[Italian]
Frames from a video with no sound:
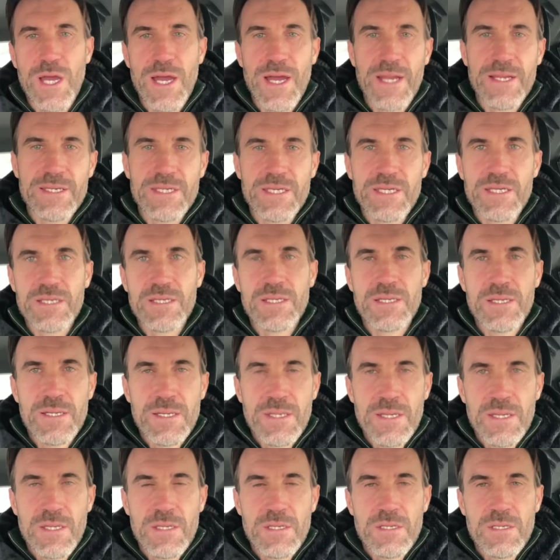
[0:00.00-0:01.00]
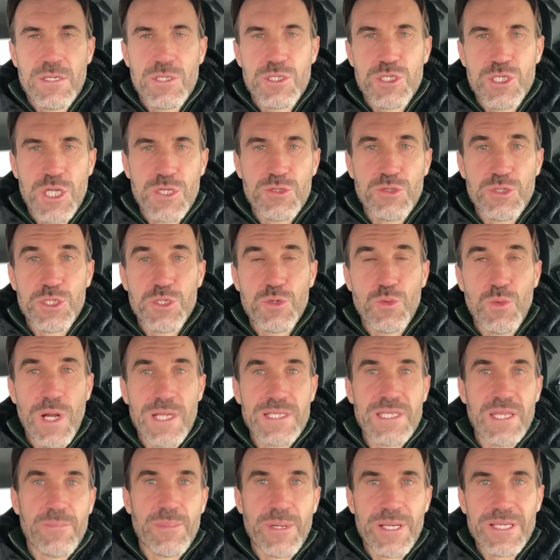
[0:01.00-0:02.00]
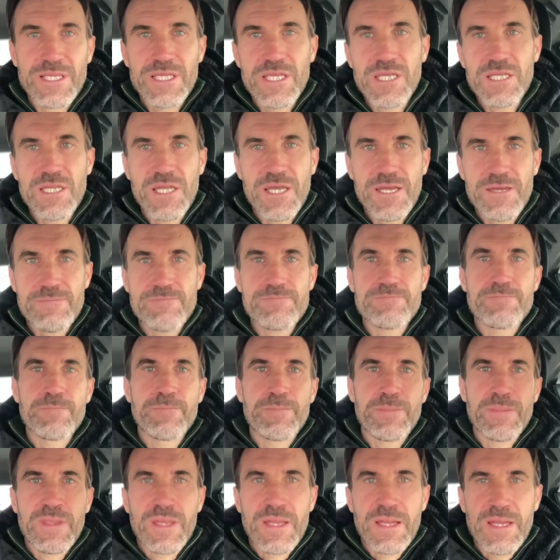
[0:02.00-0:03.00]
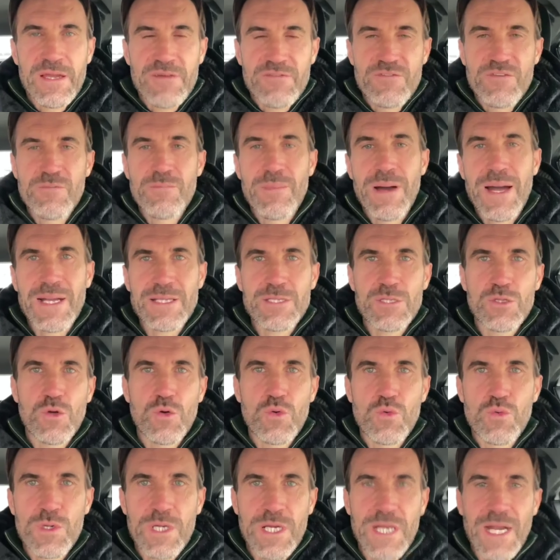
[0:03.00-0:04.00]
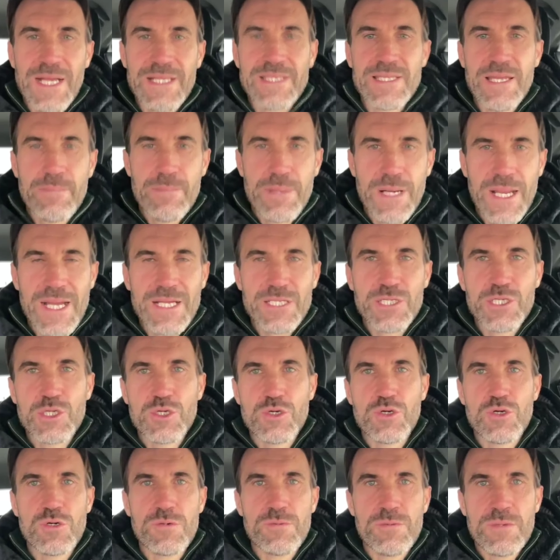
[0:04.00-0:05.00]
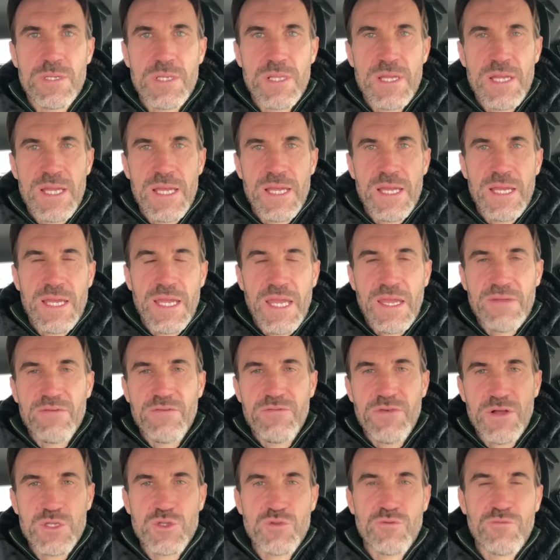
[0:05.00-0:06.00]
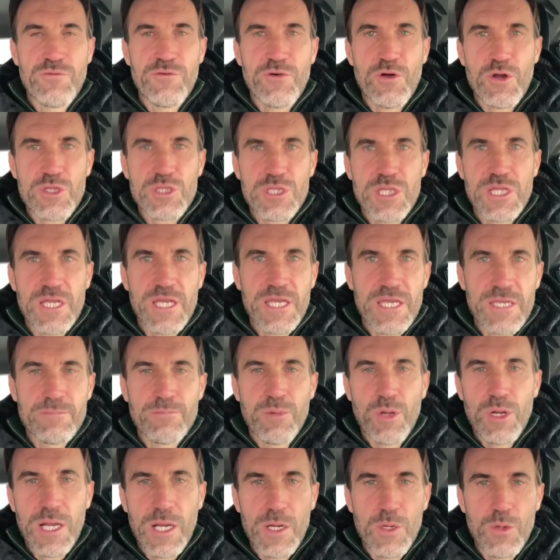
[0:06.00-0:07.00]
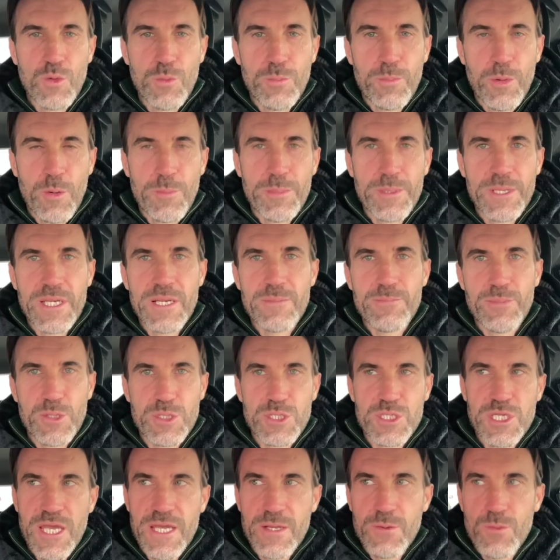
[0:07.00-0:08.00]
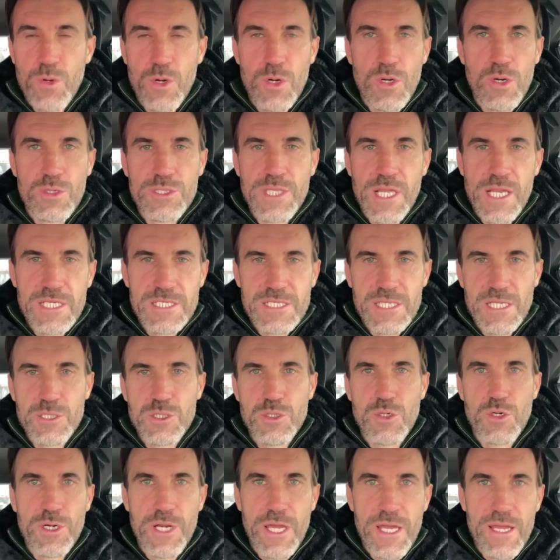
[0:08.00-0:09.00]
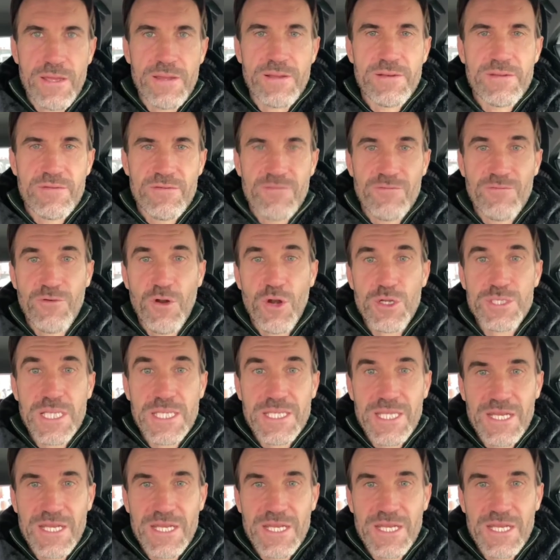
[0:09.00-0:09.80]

anni, 150 partite. Vi mando un grande abbraccio e vi faccio un forte in bocca al lupo per il proseguo della stagione. Forza